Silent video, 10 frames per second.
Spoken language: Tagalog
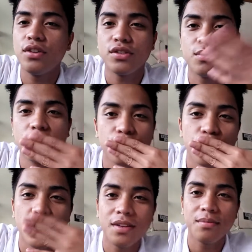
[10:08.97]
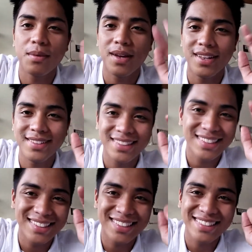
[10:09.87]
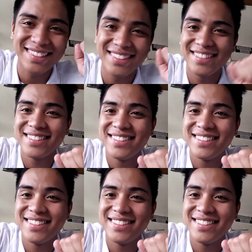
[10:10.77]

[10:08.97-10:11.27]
Thank you so much God. God bless you and love you all so much.